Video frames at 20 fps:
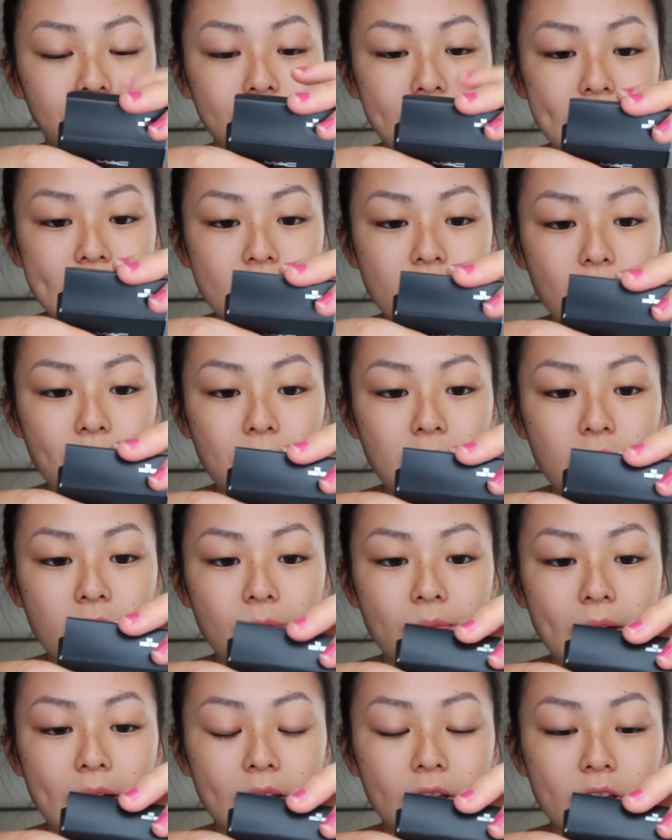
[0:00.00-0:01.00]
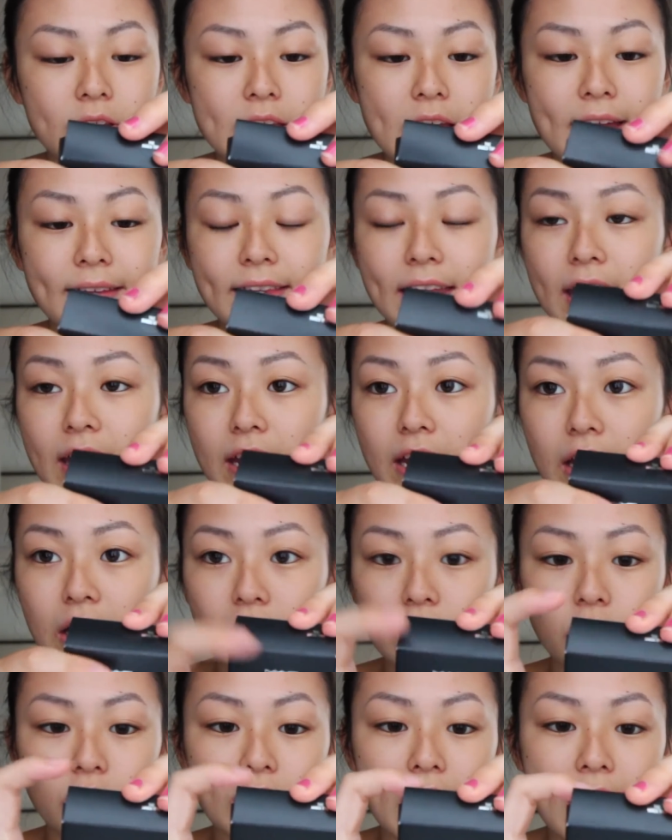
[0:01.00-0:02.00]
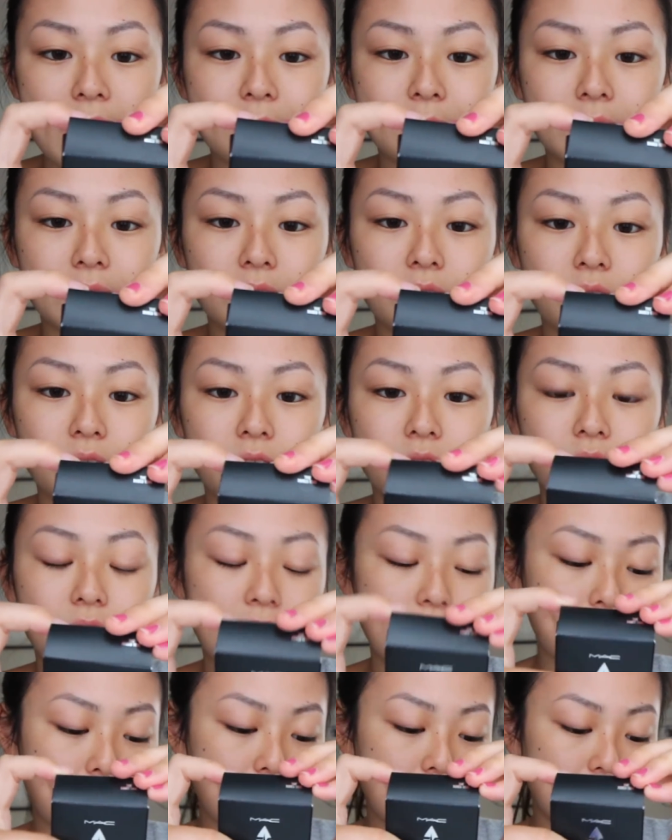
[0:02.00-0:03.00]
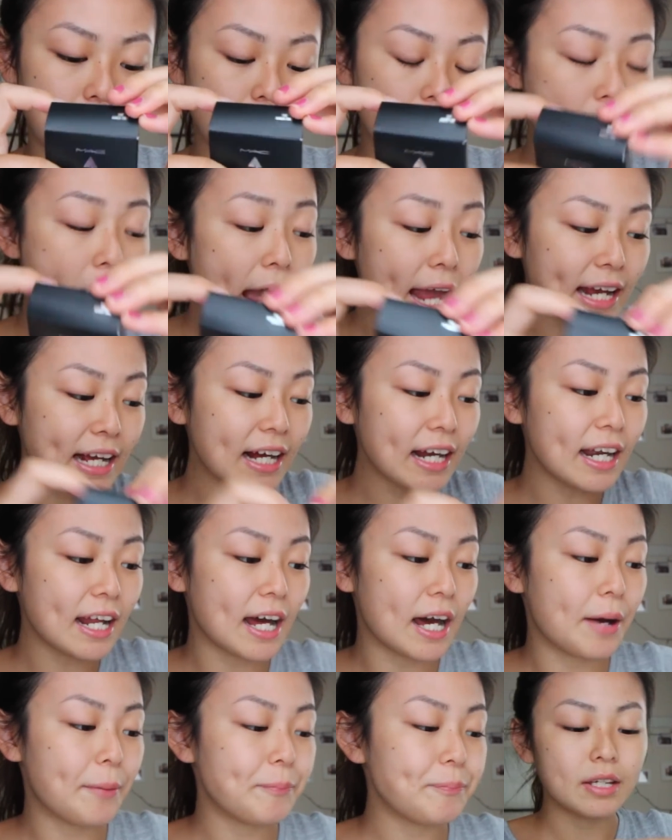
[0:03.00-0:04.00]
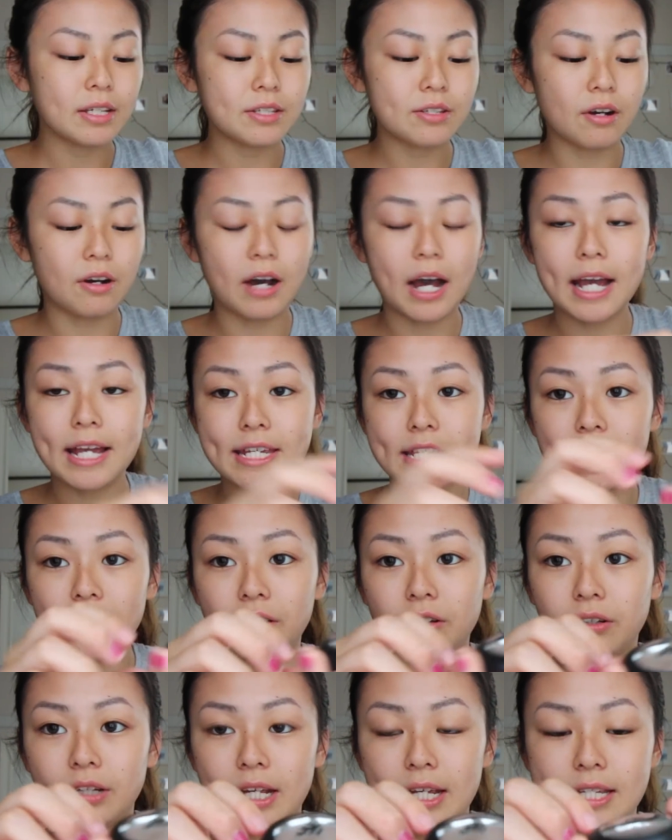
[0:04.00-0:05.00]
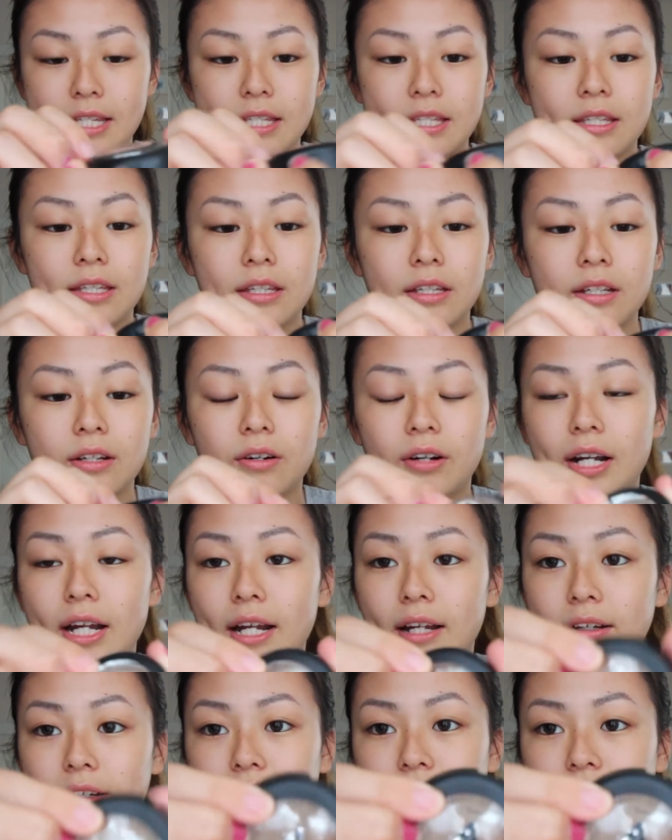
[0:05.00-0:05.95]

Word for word: ブレストピグメントザ・ネイキッド・タイムという名前のアイカラーそうアイシャドウですこれ